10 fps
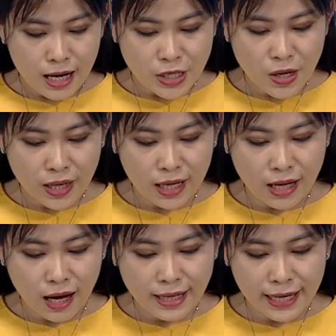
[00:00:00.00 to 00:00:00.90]
Sau
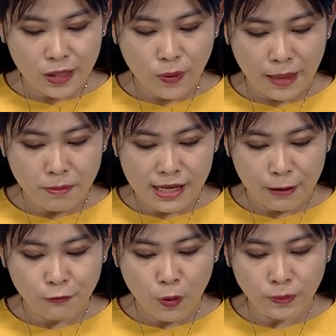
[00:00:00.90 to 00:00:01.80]
khi ở đây khoảng
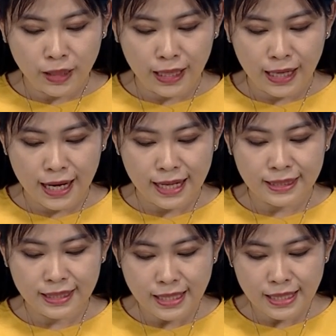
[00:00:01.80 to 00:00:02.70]
15 phút thì
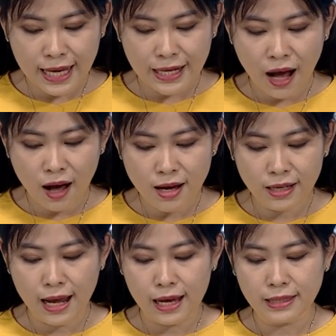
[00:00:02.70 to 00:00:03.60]
lên chính xe đó
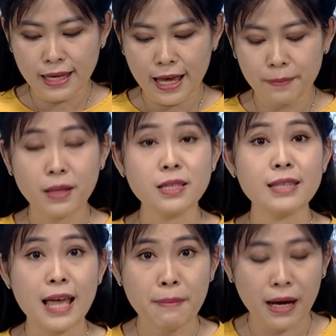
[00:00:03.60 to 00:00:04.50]
để về bến
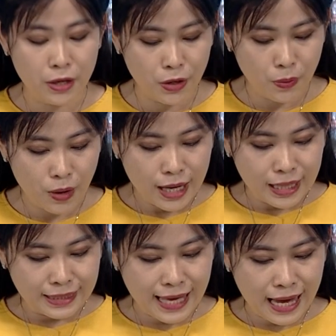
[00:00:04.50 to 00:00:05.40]
xe Bạc Liêu
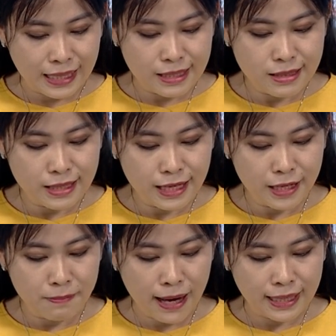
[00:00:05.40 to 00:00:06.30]
và đưa
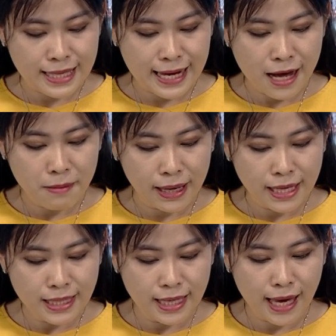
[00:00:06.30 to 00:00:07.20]
đi bằng xe gắn
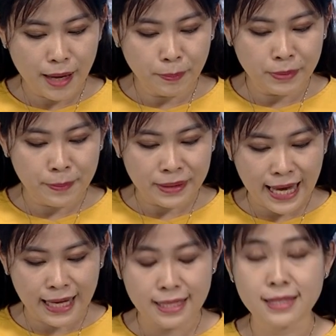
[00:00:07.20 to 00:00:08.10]
máy về ấp Năm
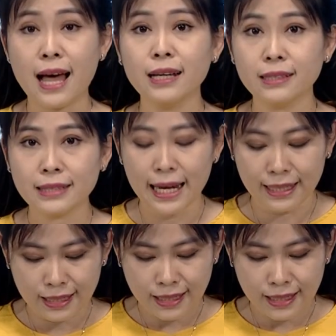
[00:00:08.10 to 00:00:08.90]
Căn, xã Hưng Thành.